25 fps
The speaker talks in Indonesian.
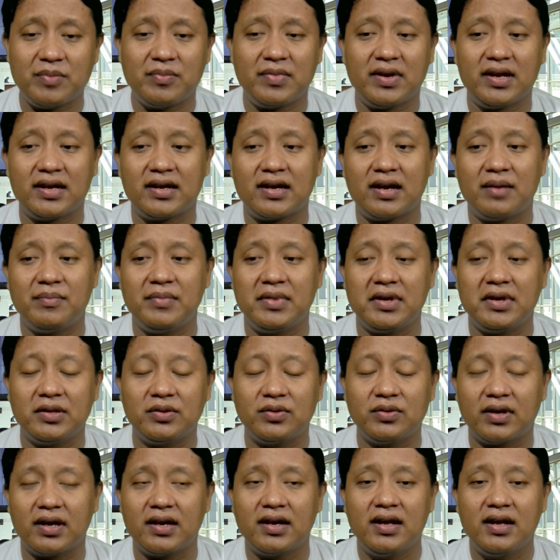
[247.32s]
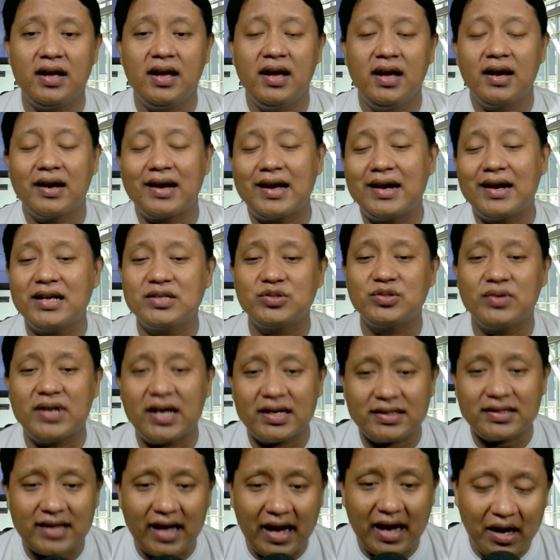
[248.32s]
mereka begitu kan. Karena
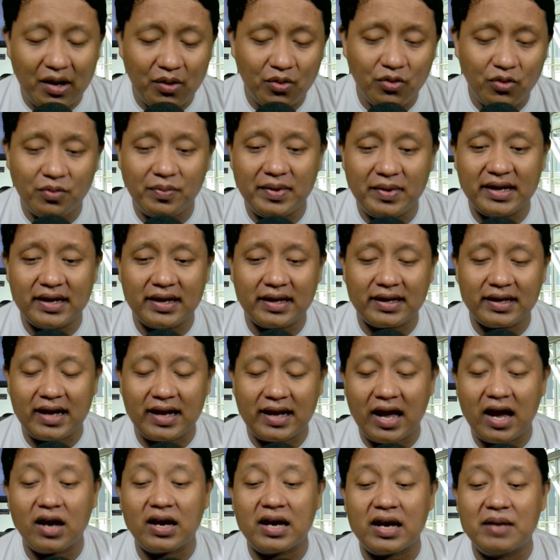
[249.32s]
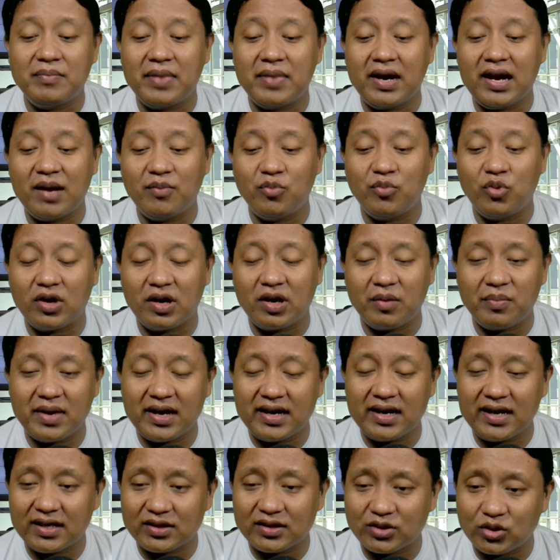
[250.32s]
sudah tahu mereka akan berlabuh
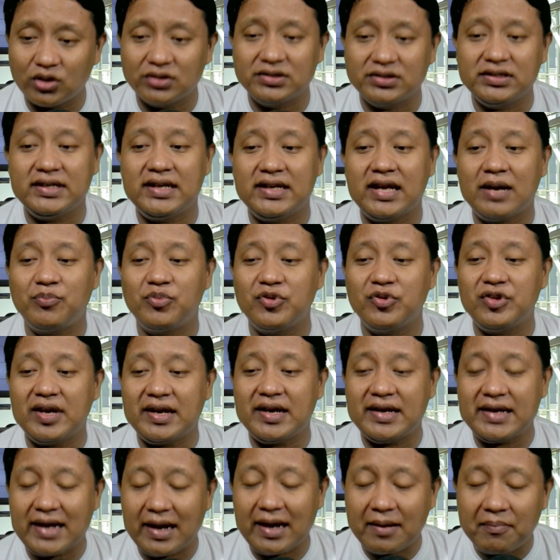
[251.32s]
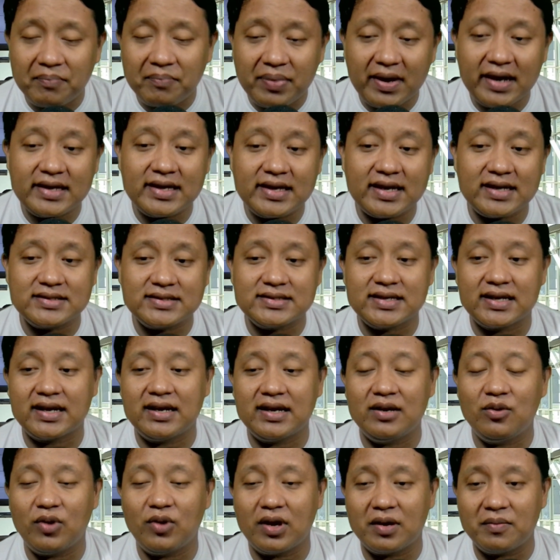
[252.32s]
kemana toh tidak punya dampak yang sangat
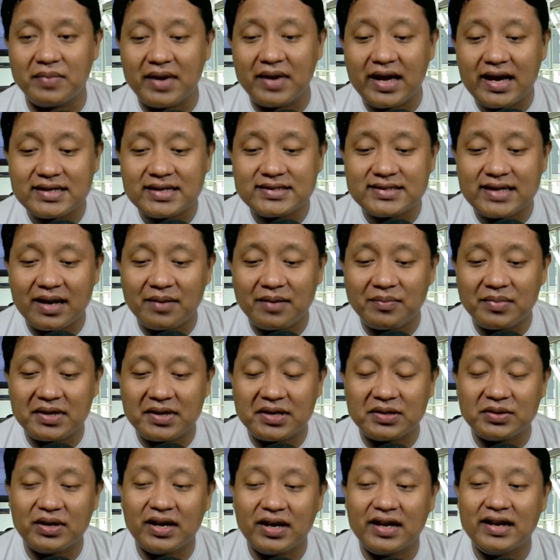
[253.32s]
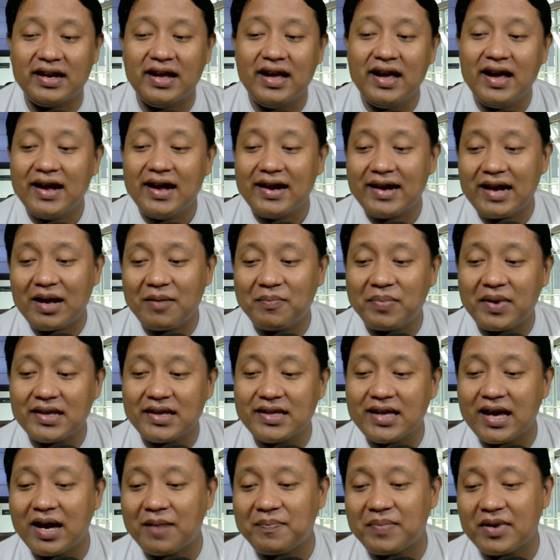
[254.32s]
luar biasa begitu kan.
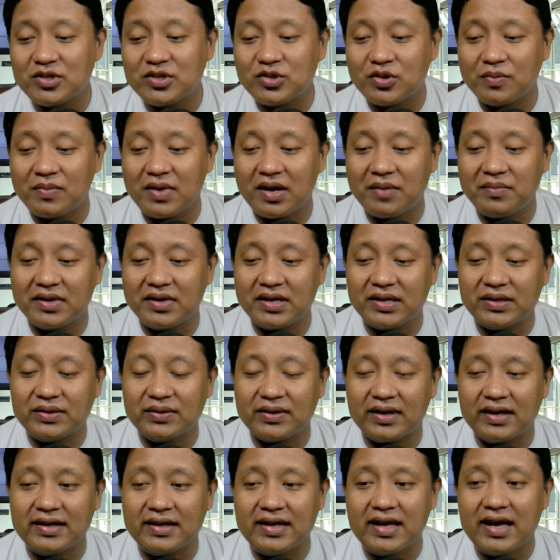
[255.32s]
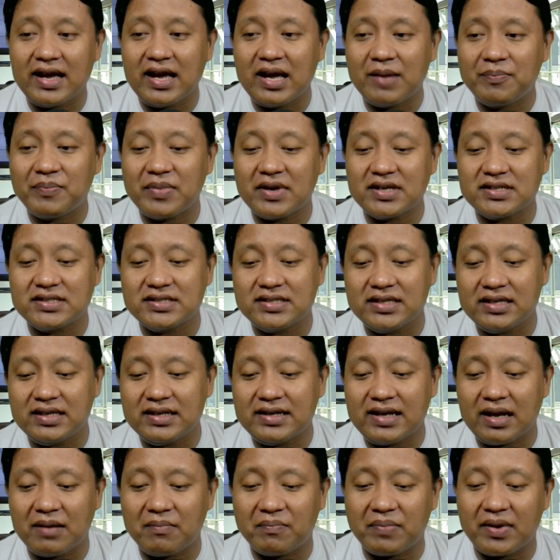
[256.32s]
Dampaknya apa coba begitu kan. Ya pasti
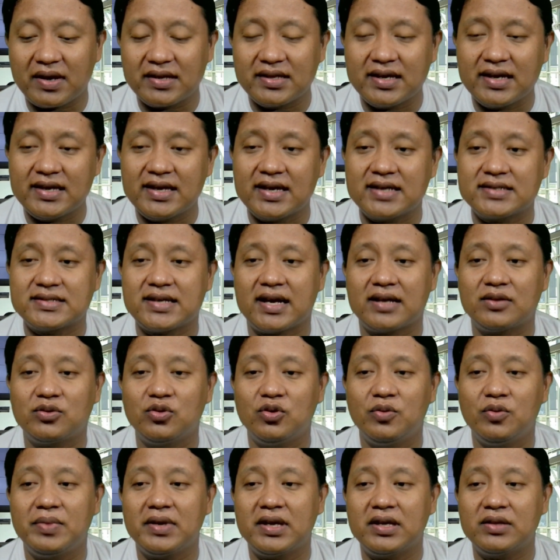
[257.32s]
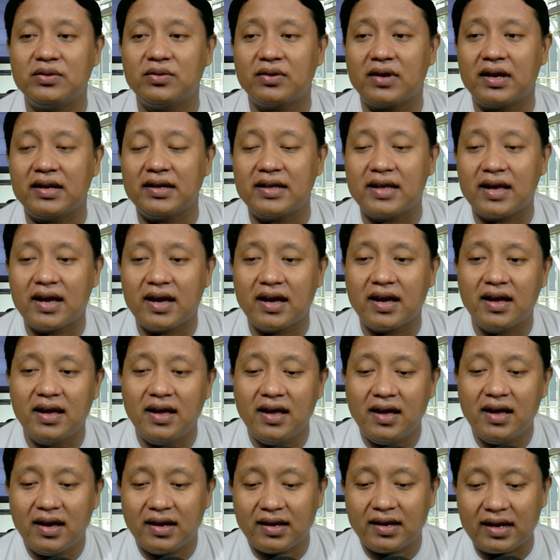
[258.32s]
dampaknya ya satu begitu gitu kan ya.
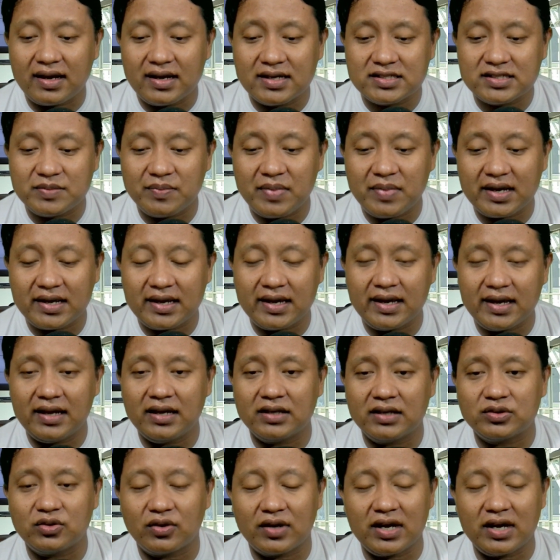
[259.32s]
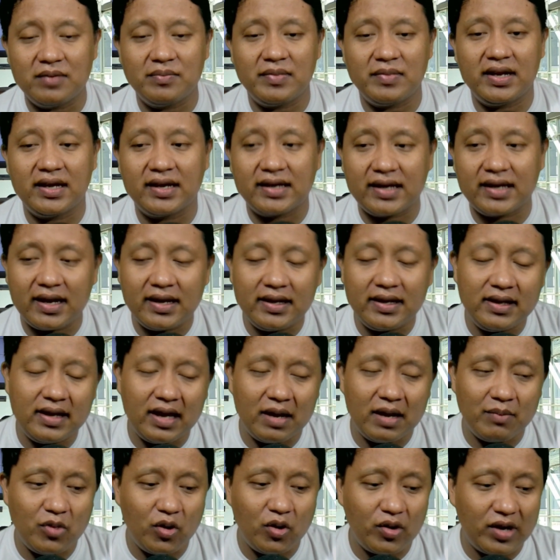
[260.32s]
Karena sebagai elektoral mereka
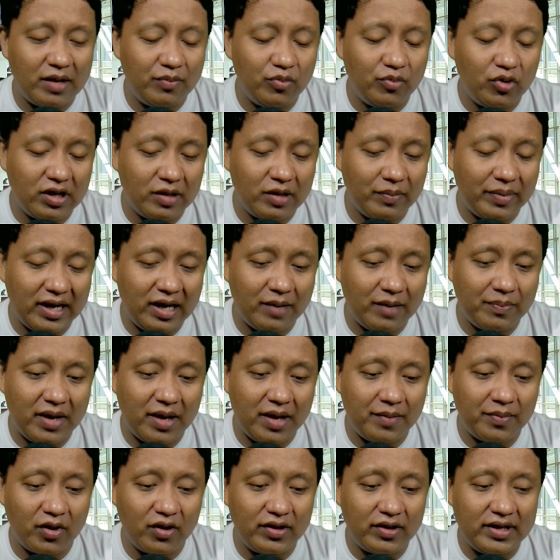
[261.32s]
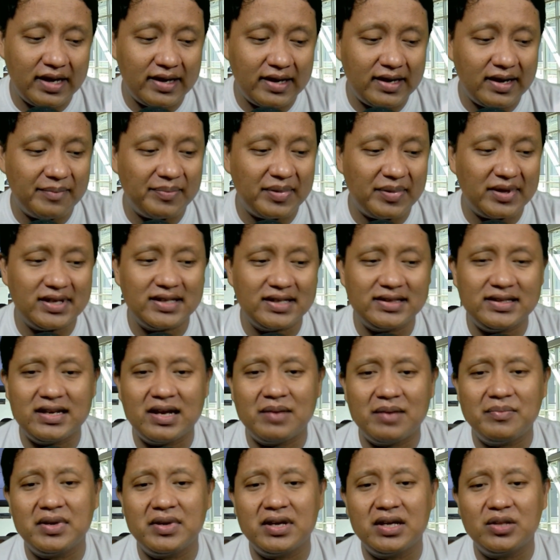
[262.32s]
yang mau gabung kepada Pak Prabowo ya dampaknya
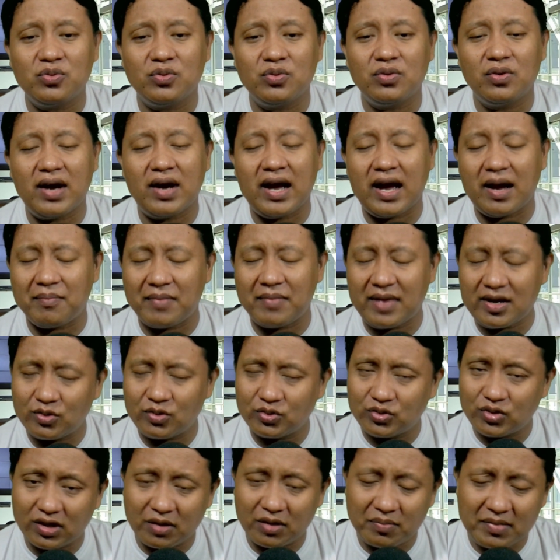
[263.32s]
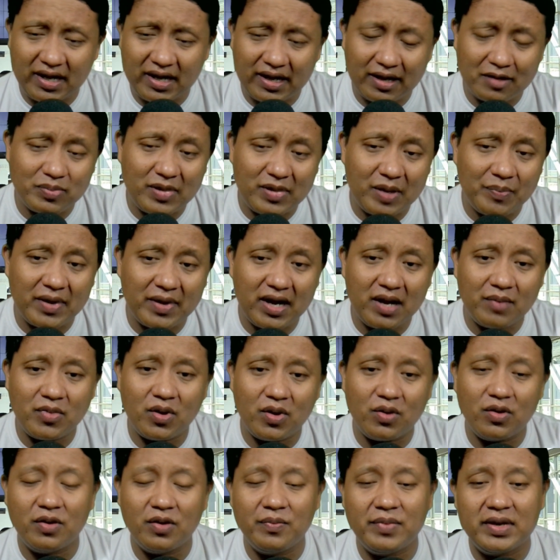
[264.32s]
tidak begitu amat untuk kemenangan Pak
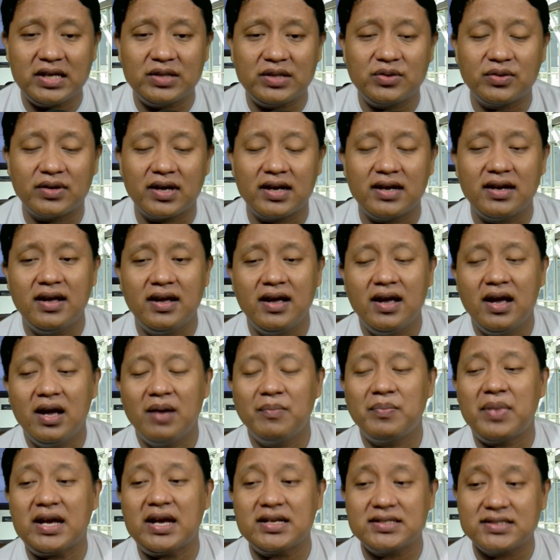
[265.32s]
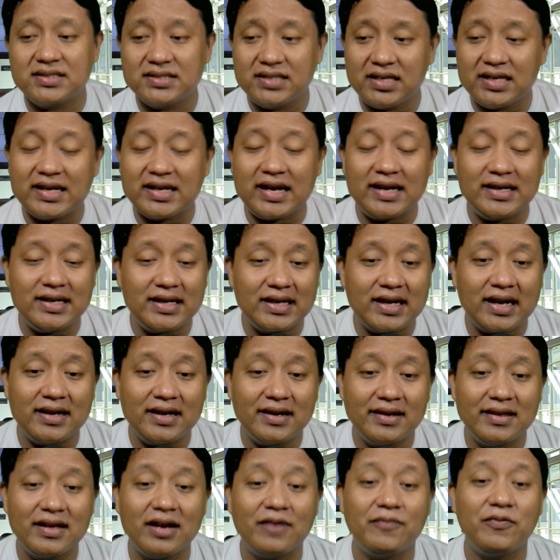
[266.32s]
Prabowo begitu kan. Pasti
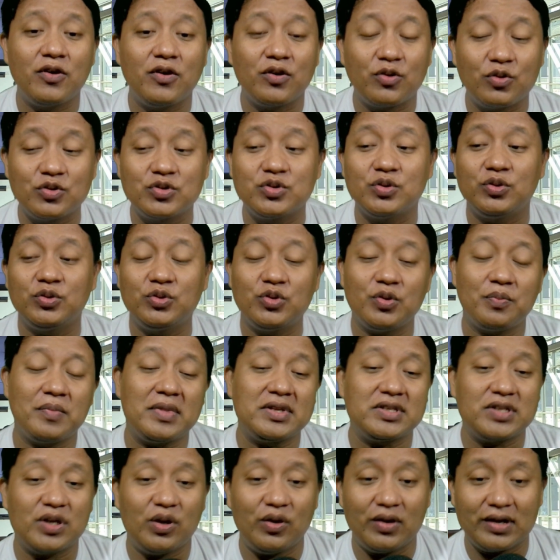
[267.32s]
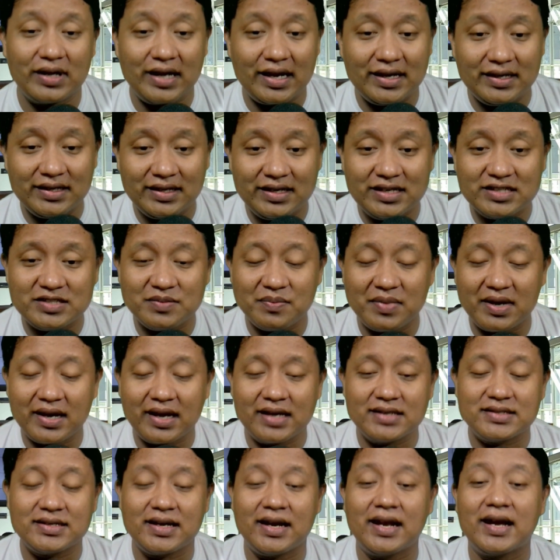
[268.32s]
kader-kadernya fokus untuk mencalonkan diri
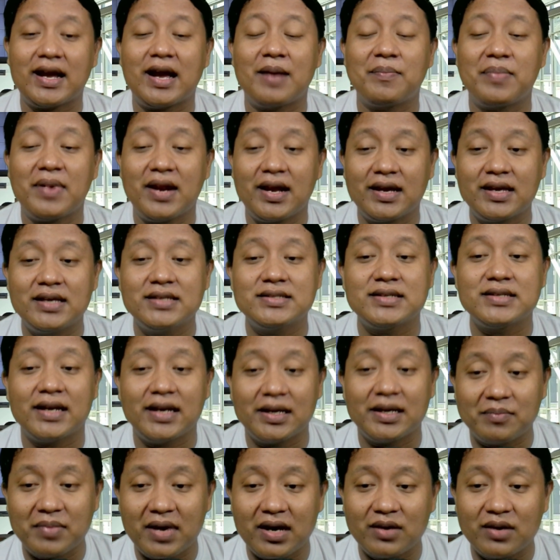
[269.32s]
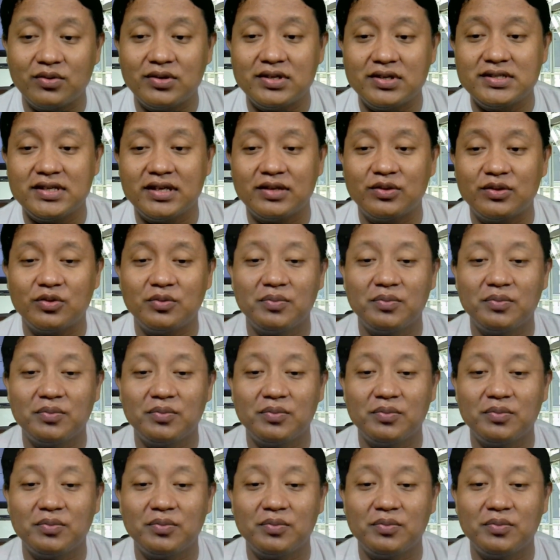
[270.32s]
sebagai caleg apalagi caleg baru di situ